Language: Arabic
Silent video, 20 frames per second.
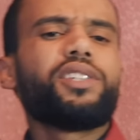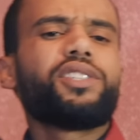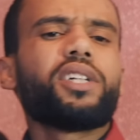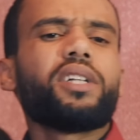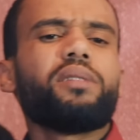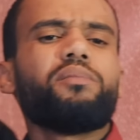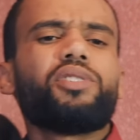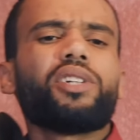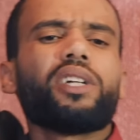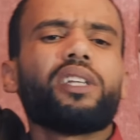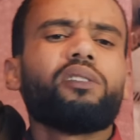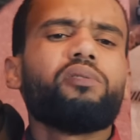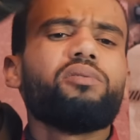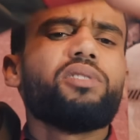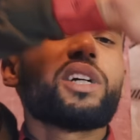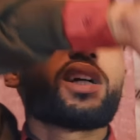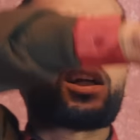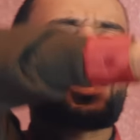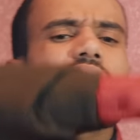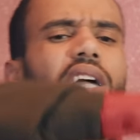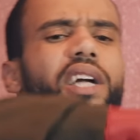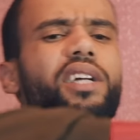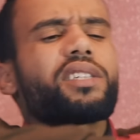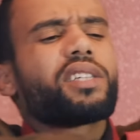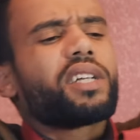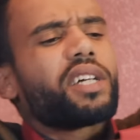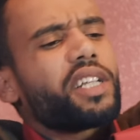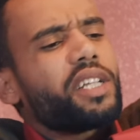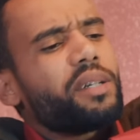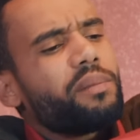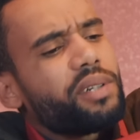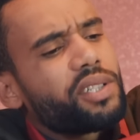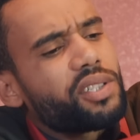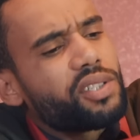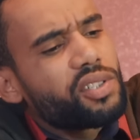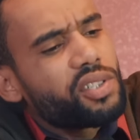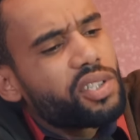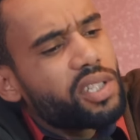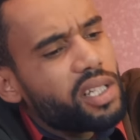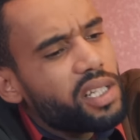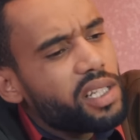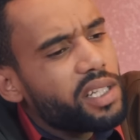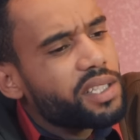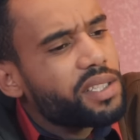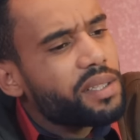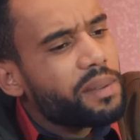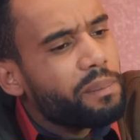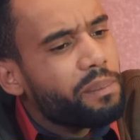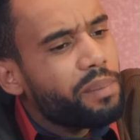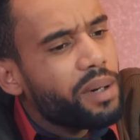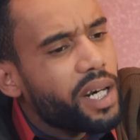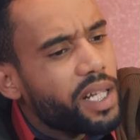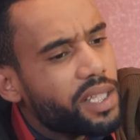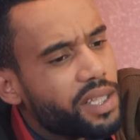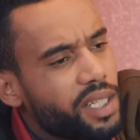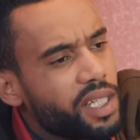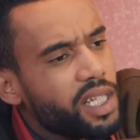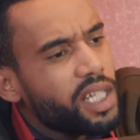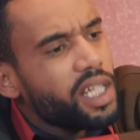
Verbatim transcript: فاش انا وياك للقيصريه باش نشري لك صباط